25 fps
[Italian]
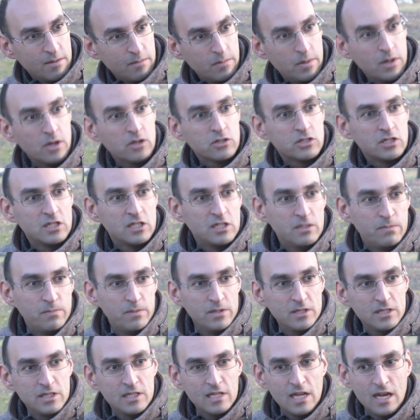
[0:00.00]
Però se ci
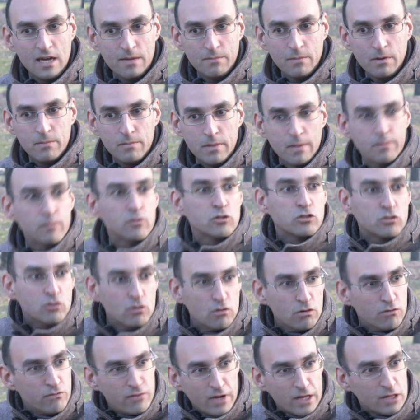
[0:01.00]
pensiamo abbiamo
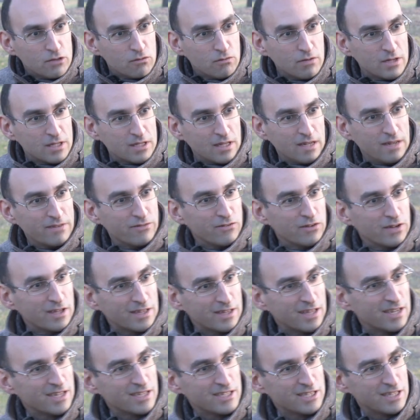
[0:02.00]
solo fatto una
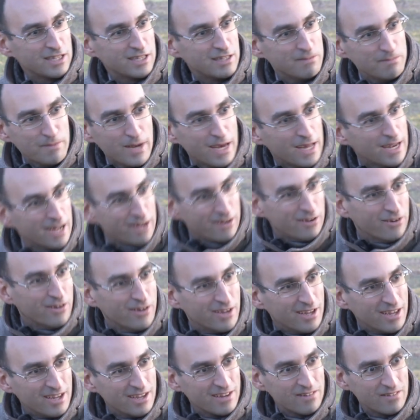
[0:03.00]
telefonata alla settimana, no?
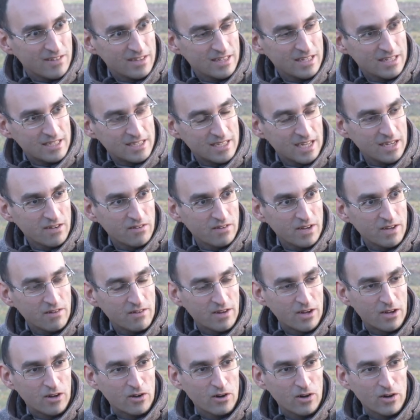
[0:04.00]
quindi in sé non è
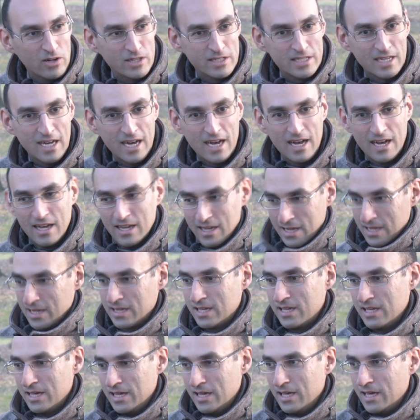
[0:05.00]
una cosa
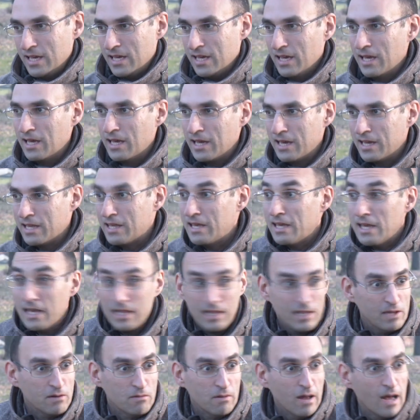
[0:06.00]
che
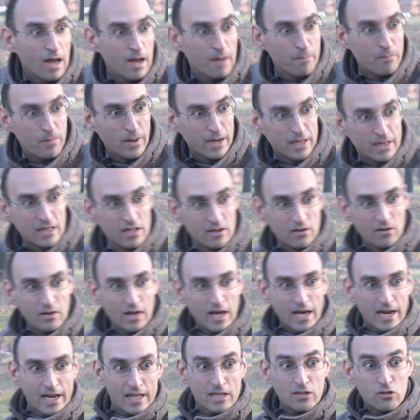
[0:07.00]
richiede una
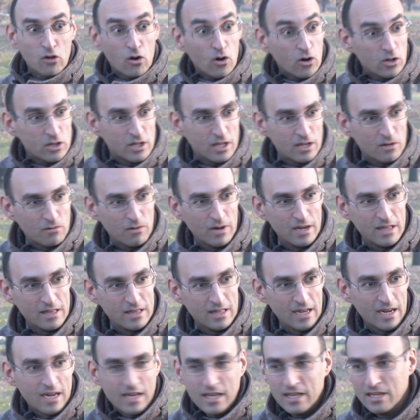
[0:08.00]
particolare dote, e
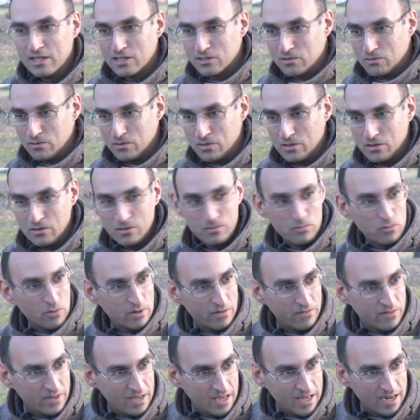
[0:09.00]
qualità che nessuno di noi può
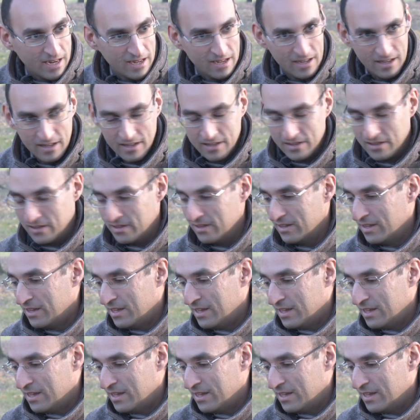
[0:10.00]
avere. No?